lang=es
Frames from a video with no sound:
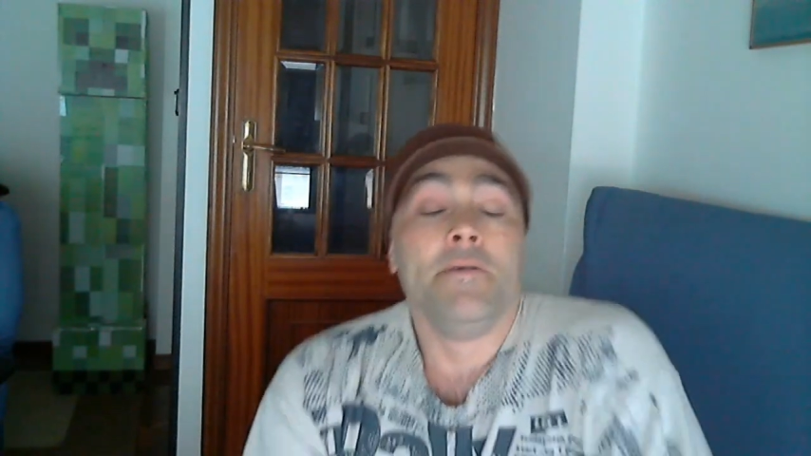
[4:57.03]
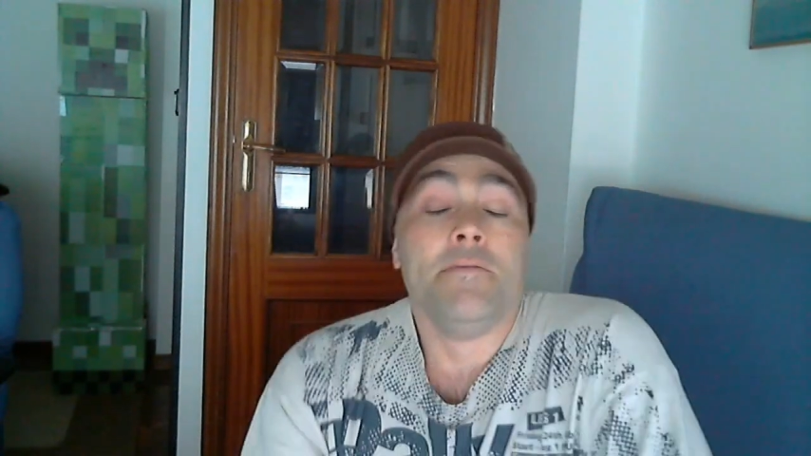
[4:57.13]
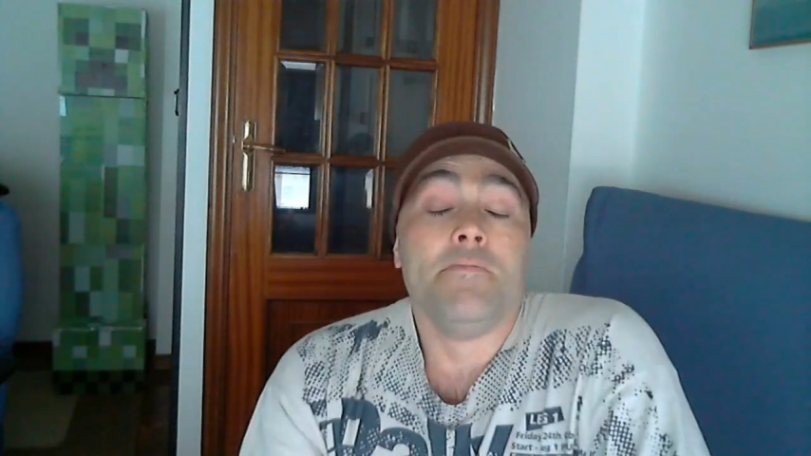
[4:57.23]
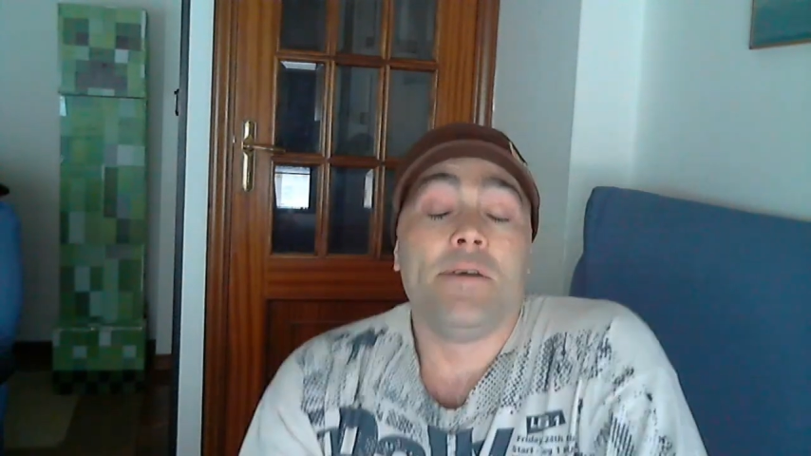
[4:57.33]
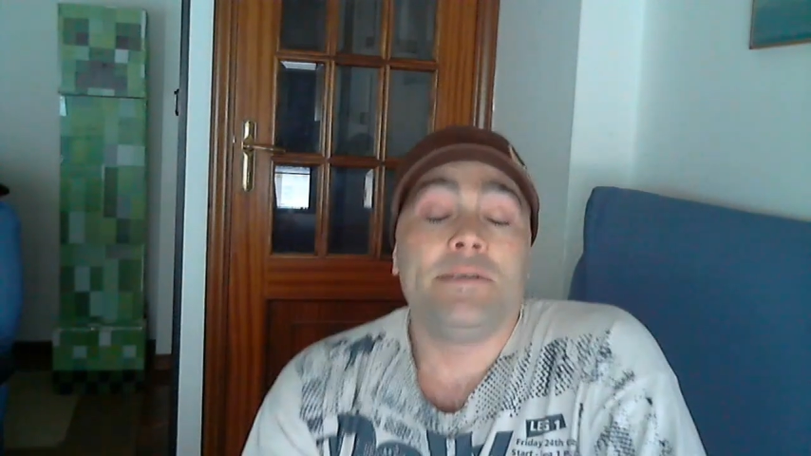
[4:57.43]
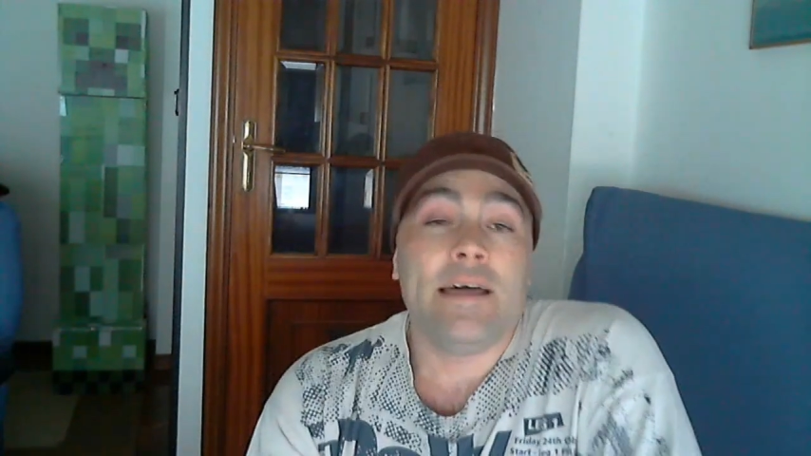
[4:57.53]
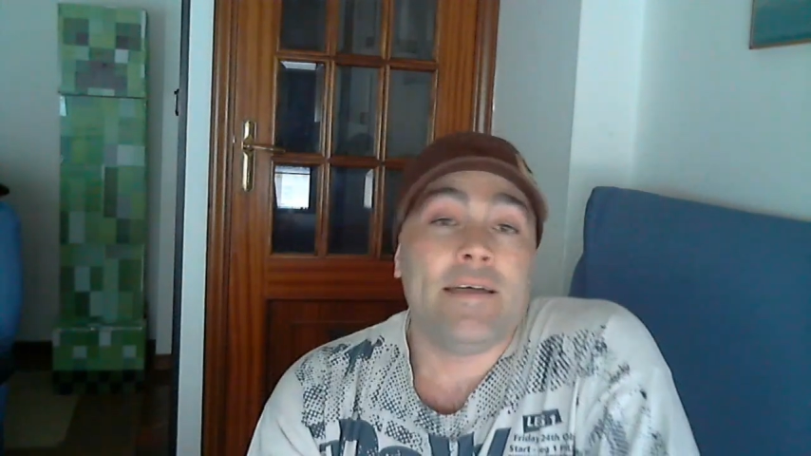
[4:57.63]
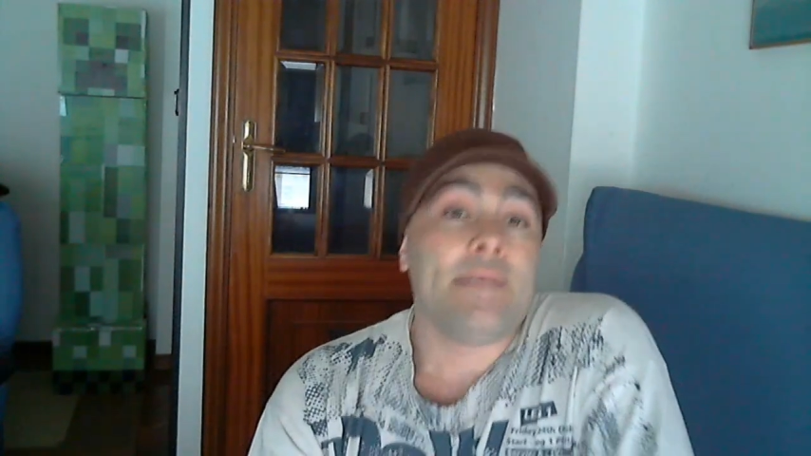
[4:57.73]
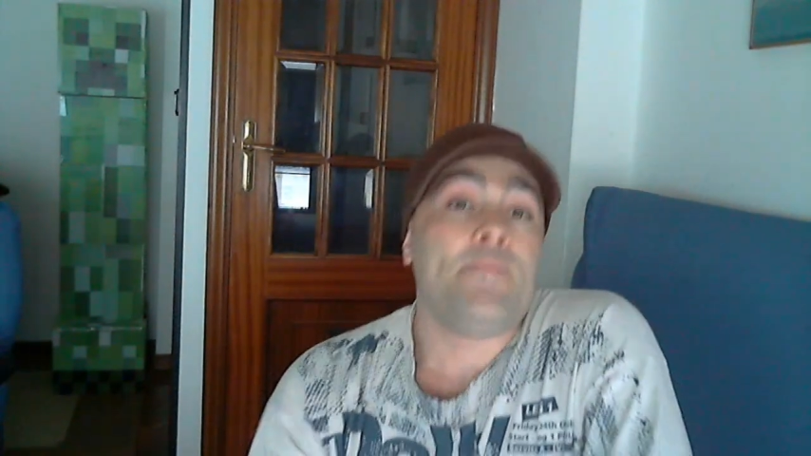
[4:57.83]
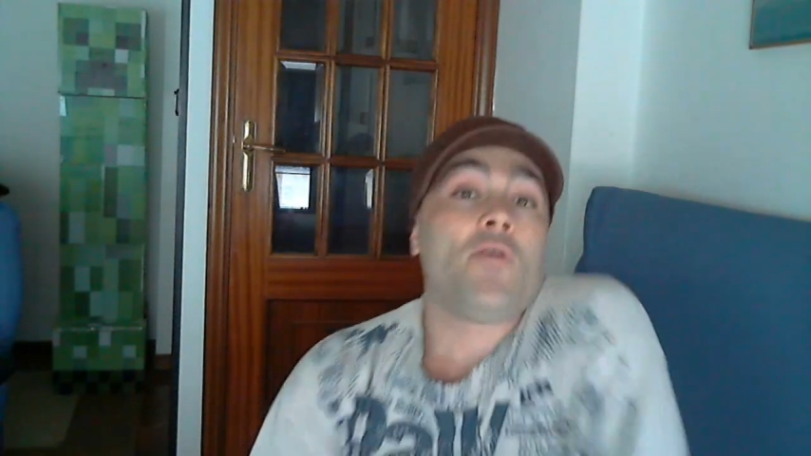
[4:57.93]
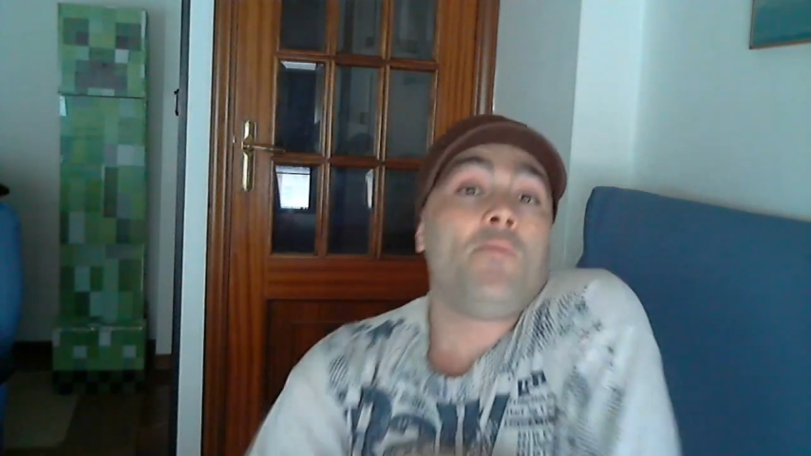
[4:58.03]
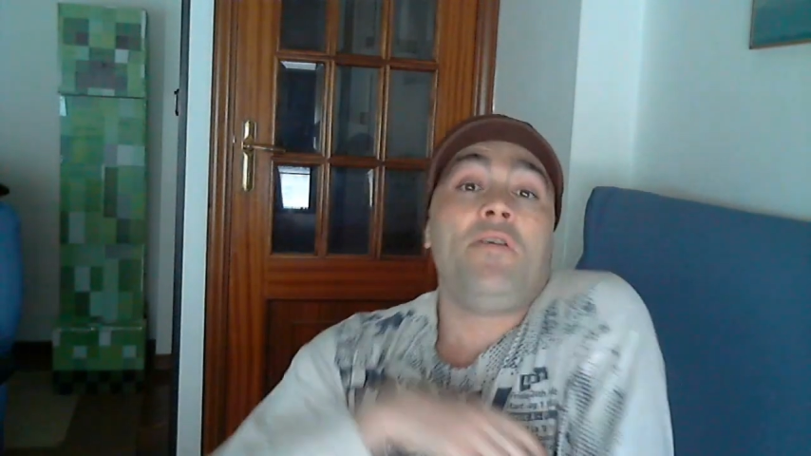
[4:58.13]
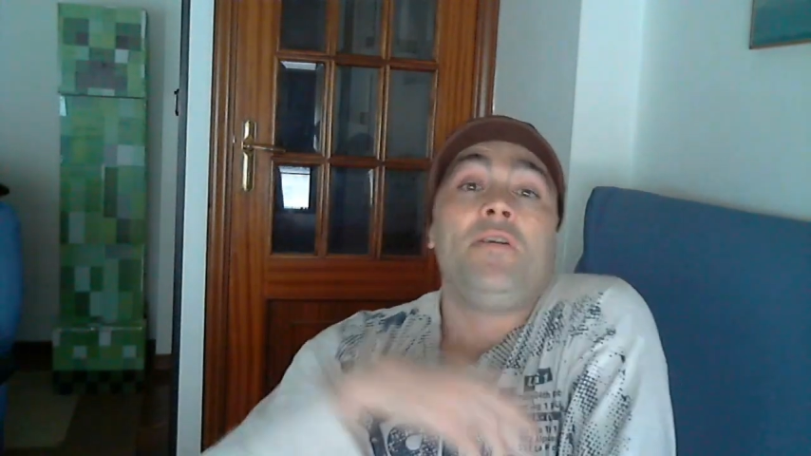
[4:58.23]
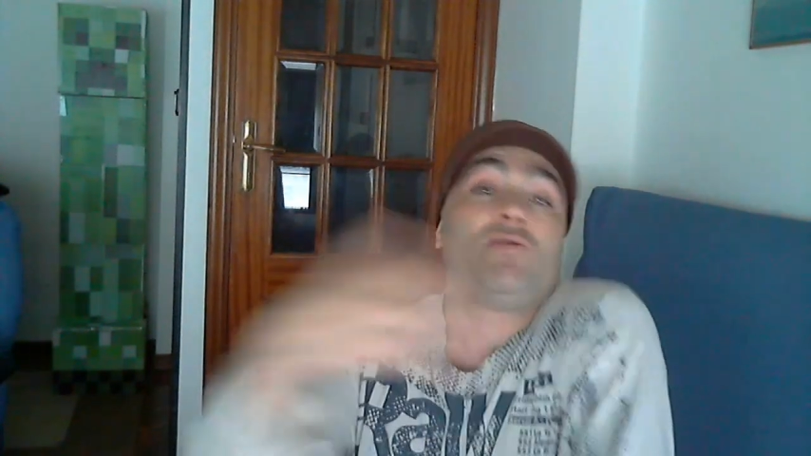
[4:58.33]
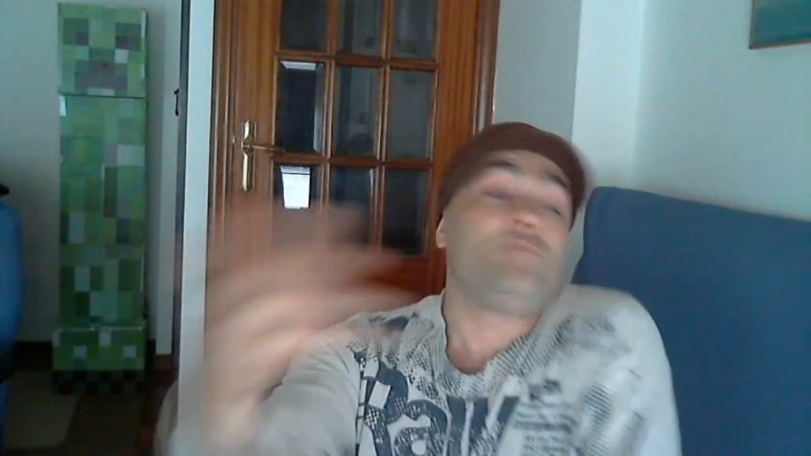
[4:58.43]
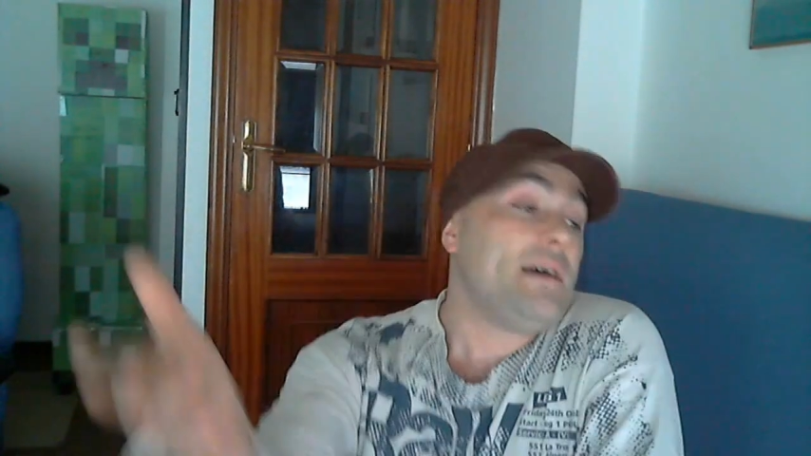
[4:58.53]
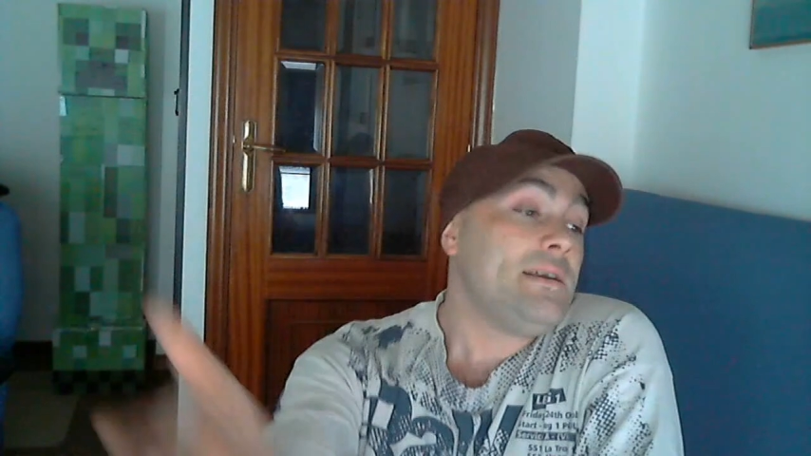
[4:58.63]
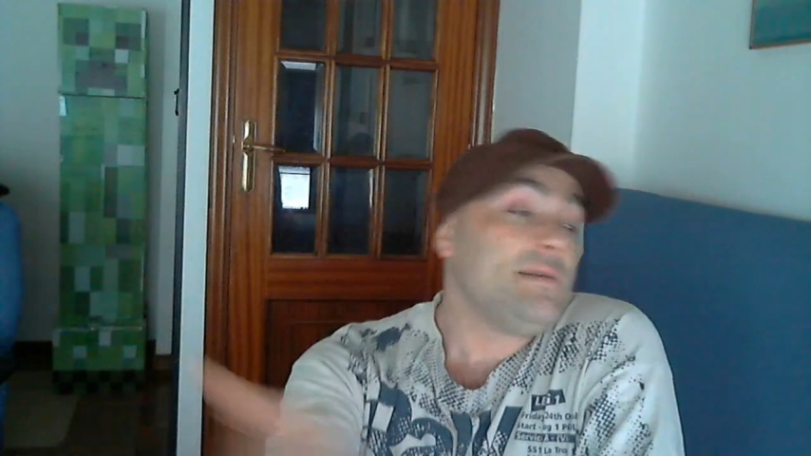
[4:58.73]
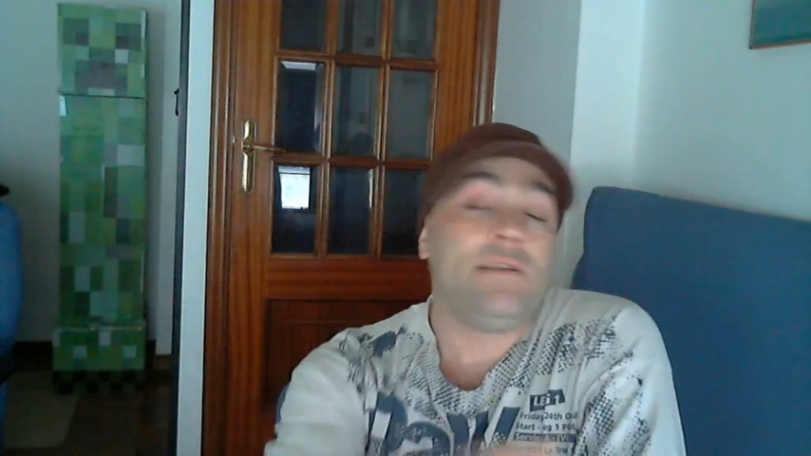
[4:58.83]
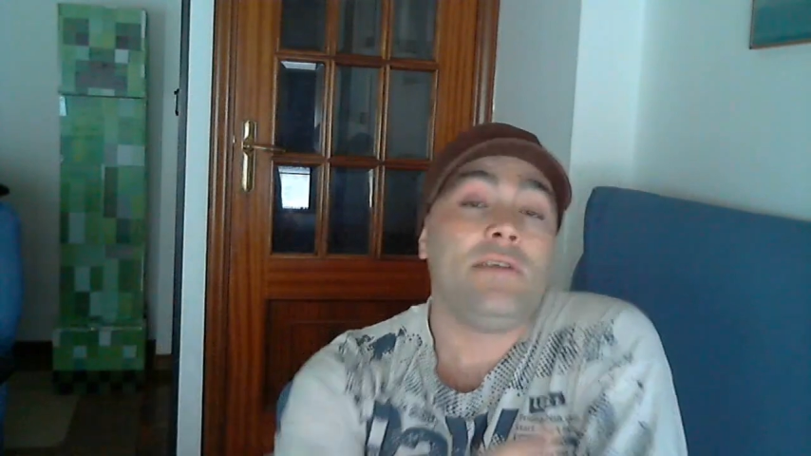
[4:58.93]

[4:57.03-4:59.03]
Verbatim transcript: Pues nada, tampoco puedo deciros más de